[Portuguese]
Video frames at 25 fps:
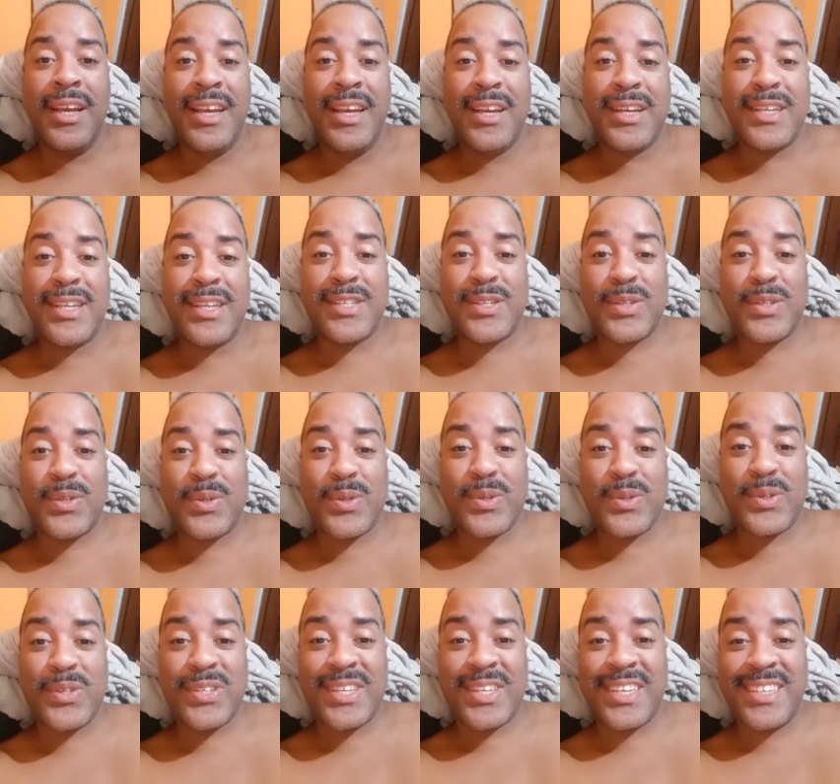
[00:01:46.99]
que esses
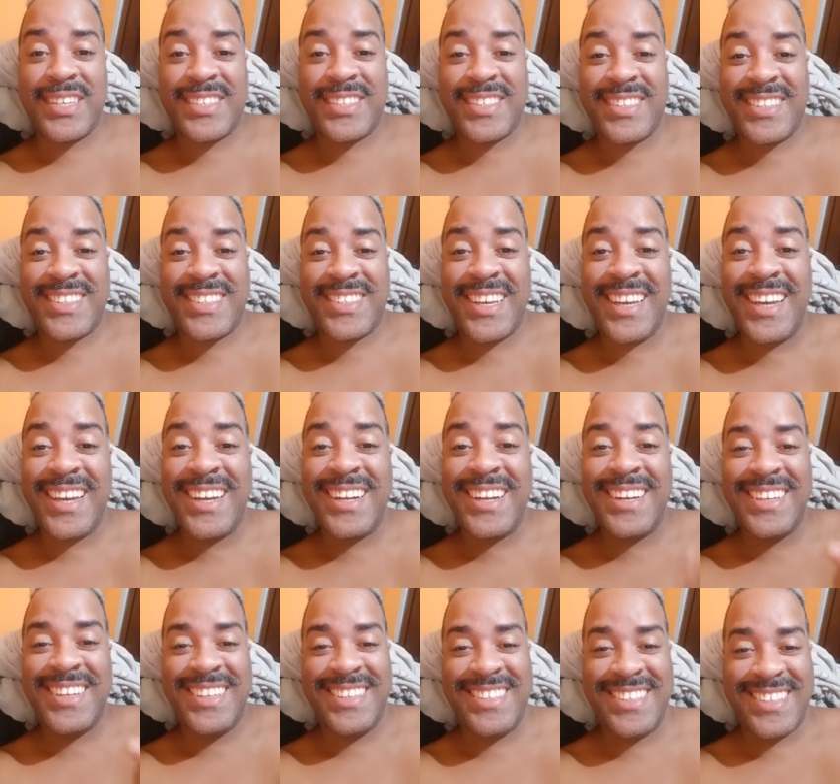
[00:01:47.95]
sonhos que a gente
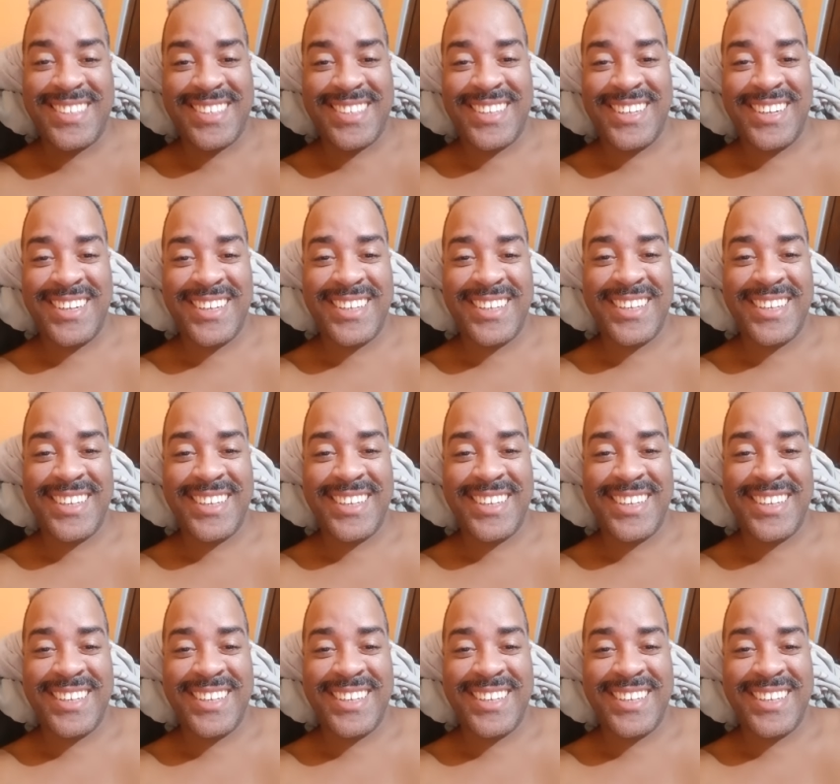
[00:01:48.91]
realiza, né?